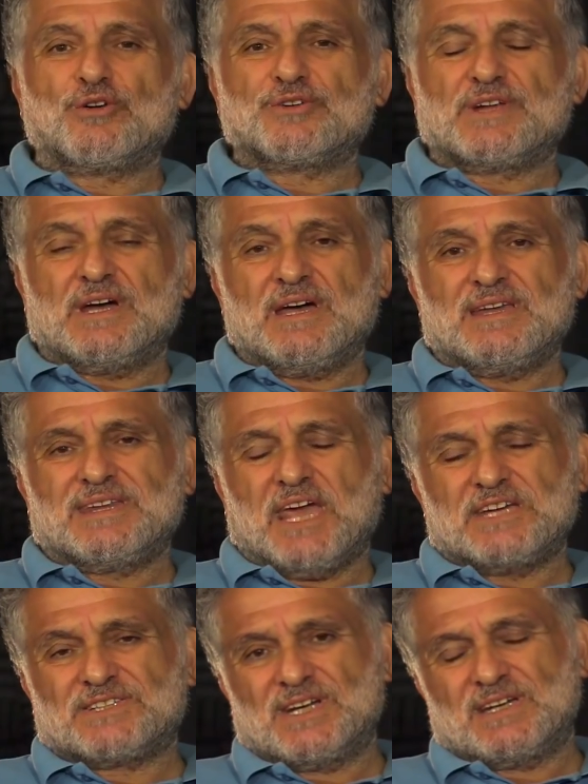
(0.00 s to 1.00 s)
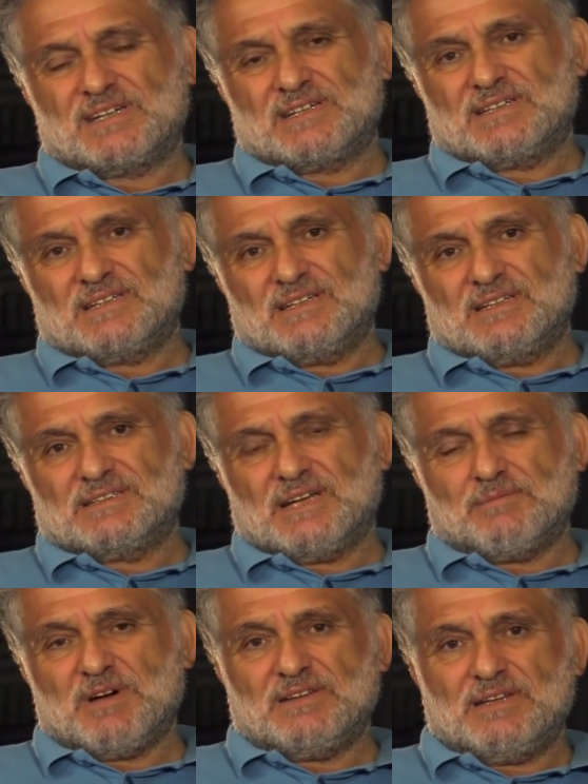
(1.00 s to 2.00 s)
Bu konuda değişik
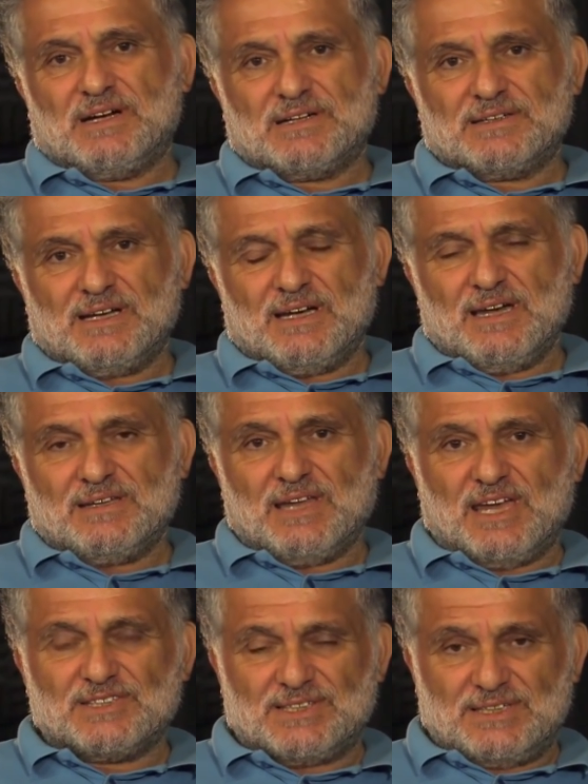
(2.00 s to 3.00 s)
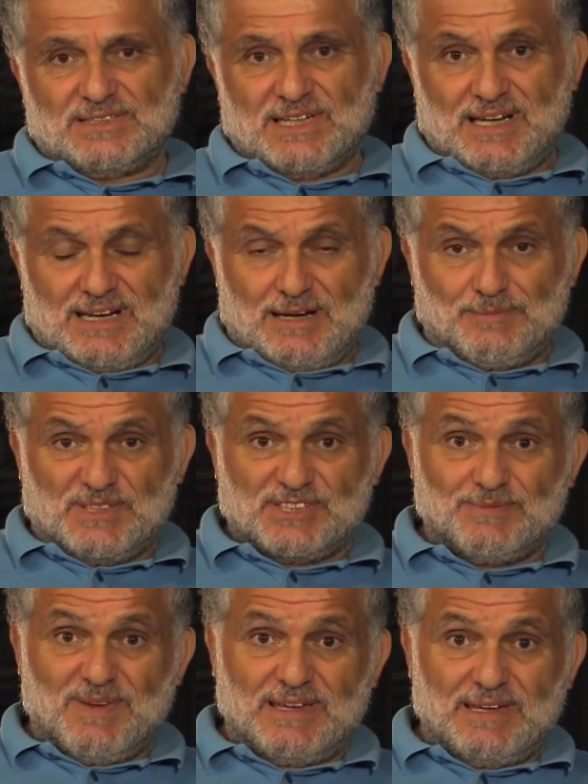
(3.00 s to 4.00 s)
zamanlarda değişik
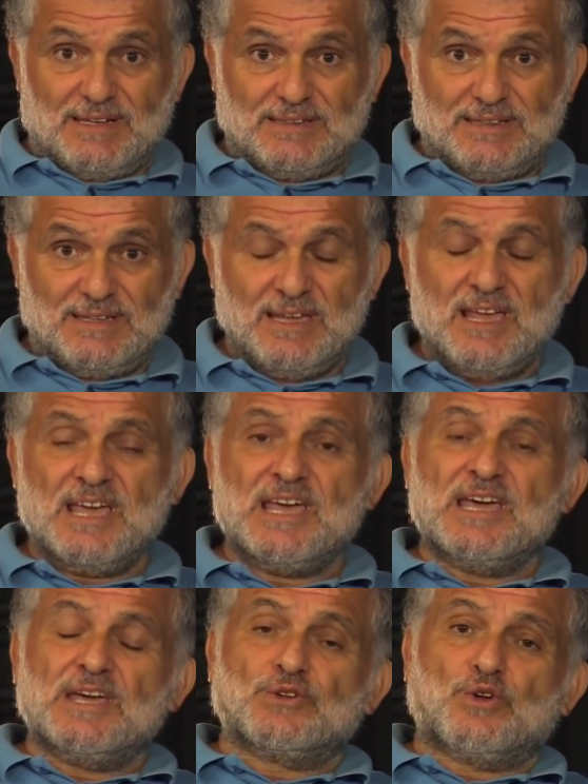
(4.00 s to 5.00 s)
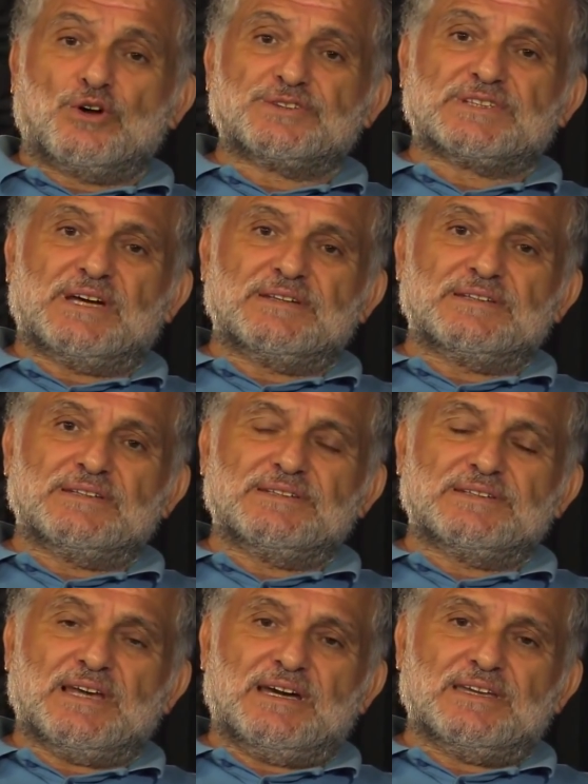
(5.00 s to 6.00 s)
şeyler başıma geldi. 90
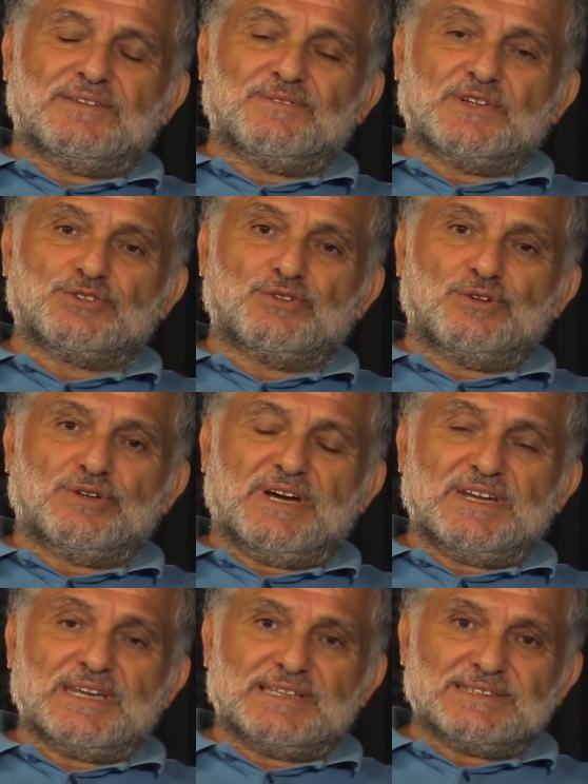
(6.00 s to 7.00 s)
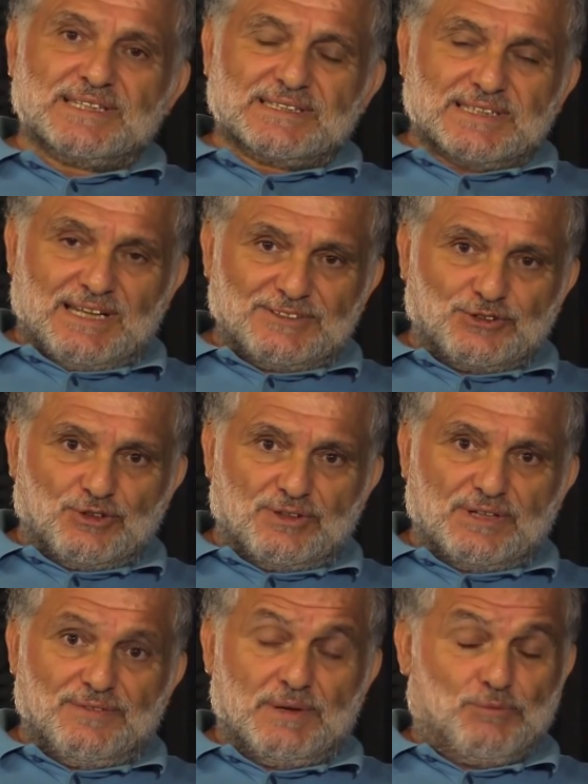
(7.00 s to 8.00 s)
yılında ayet ve sloganı yazdıktan
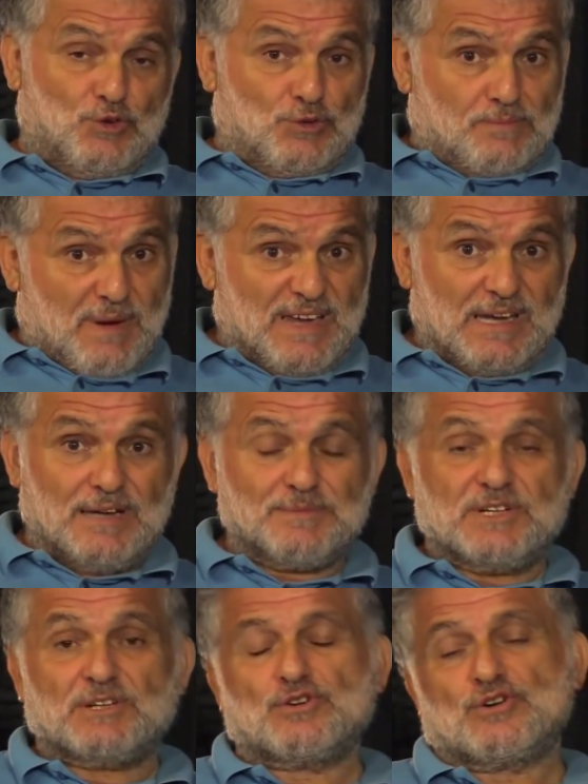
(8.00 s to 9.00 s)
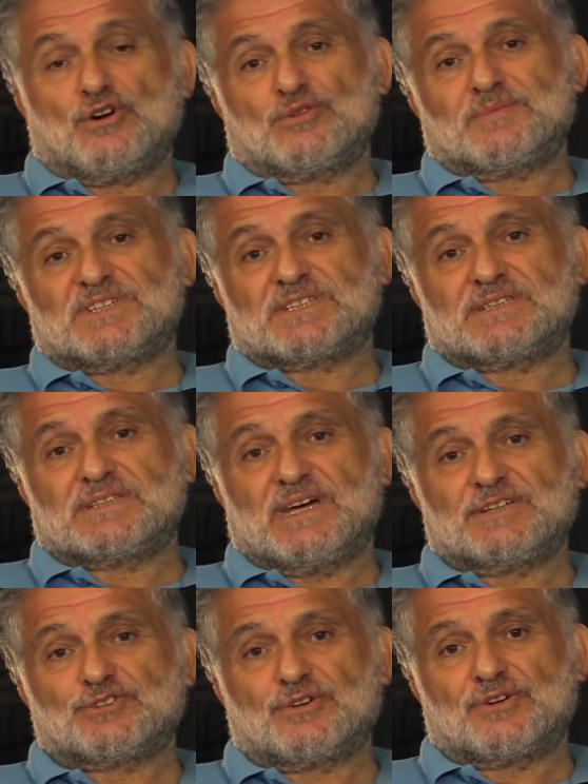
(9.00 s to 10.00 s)
sonra ve bunun bayağı bir ilgi
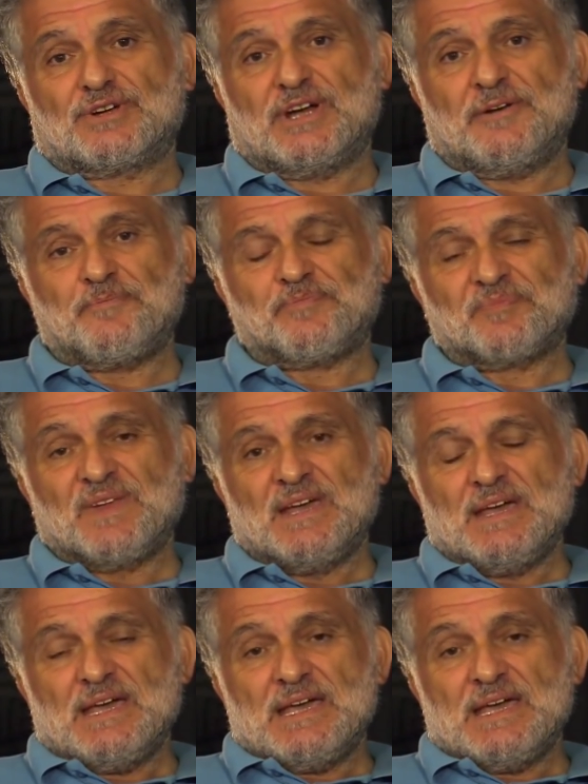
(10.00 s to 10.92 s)
görmesinden sonra